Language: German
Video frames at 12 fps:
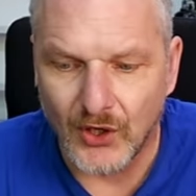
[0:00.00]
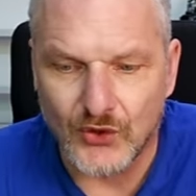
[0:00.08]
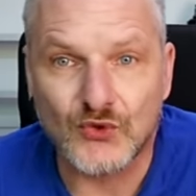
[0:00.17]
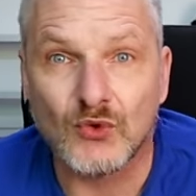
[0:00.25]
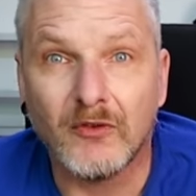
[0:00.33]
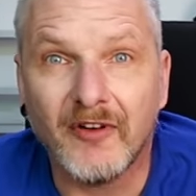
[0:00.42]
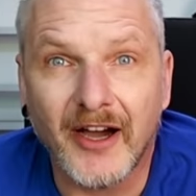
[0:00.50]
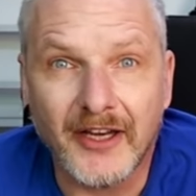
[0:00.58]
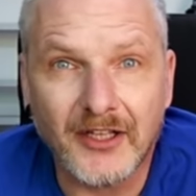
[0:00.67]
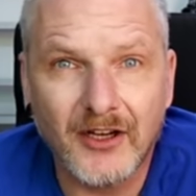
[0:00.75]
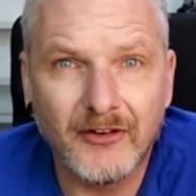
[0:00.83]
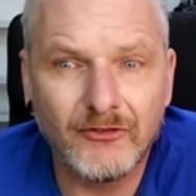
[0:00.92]

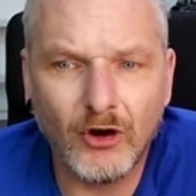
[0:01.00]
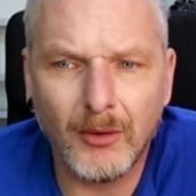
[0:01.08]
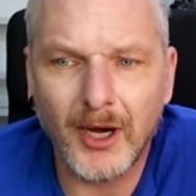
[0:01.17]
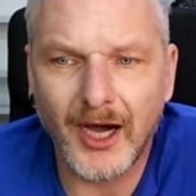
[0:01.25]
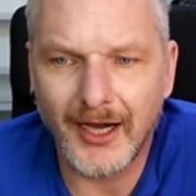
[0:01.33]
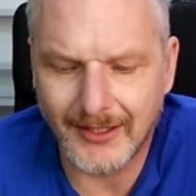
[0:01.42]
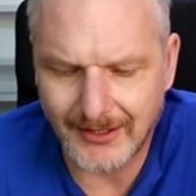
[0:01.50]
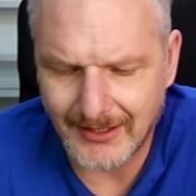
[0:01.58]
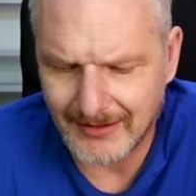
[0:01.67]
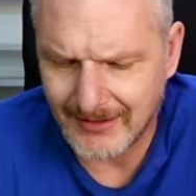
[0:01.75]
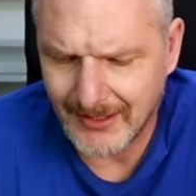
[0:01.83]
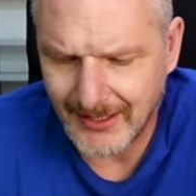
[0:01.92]
soweit vorbereitet,
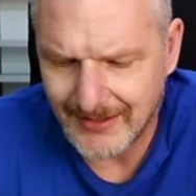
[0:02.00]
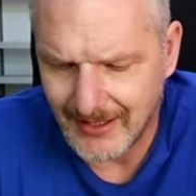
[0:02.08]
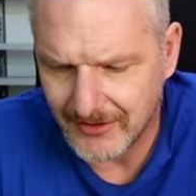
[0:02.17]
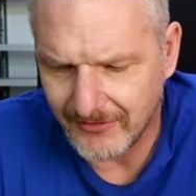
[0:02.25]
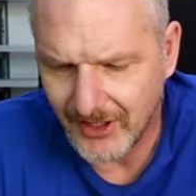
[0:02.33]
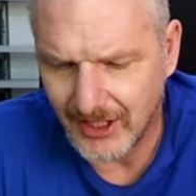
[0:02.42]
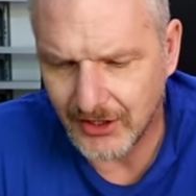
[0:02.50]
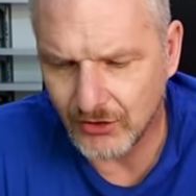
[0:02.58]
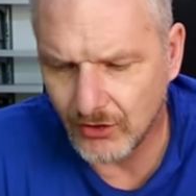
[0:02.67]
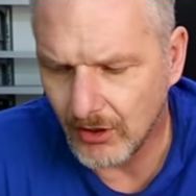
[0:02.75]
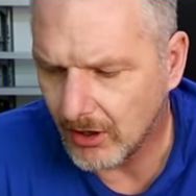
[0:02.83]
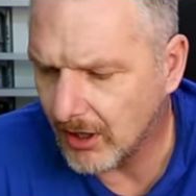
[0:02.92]
dass ich jetzt also wirklich
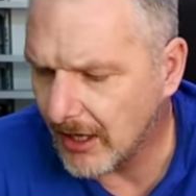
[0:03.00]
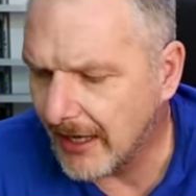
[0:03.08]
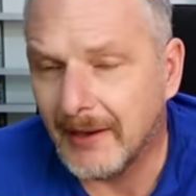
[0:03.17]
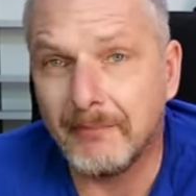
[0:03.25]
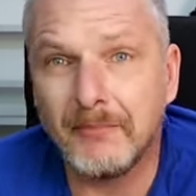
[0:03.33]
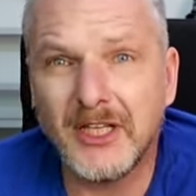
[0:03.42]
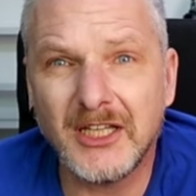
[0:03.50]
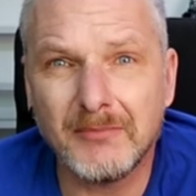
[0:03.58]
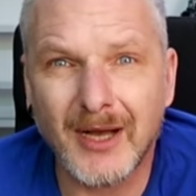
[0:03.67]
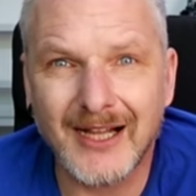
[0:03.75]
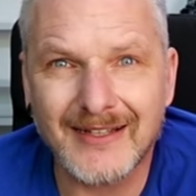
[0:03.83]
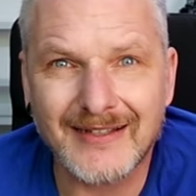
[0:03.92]
nur noch
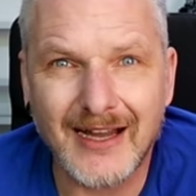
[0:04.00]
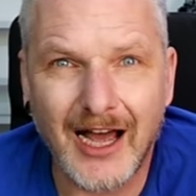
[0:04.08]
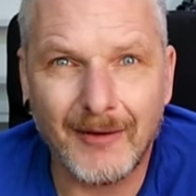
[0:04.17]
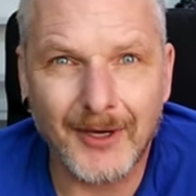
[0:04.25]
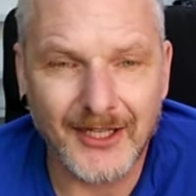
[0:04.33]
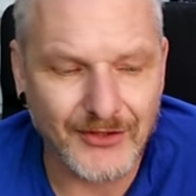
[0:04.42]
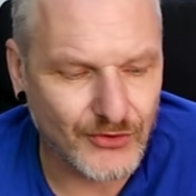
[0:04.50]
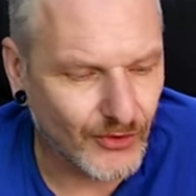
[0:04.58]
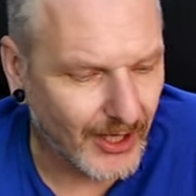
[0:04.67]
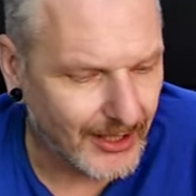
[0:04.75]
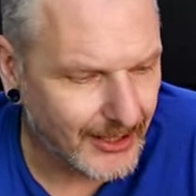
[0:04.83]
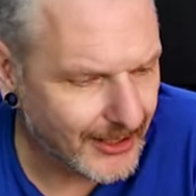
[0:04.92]
minimalste Arbeiten zu
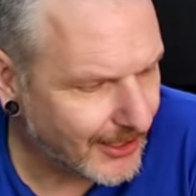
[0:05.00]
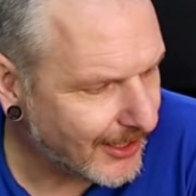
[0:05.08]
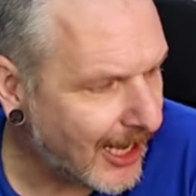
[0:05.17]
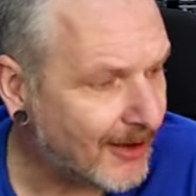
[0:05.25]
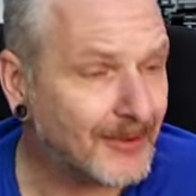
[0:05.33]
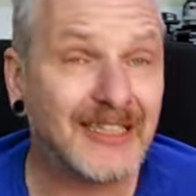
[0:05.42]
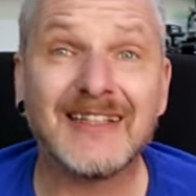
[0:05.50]
erledigen habe.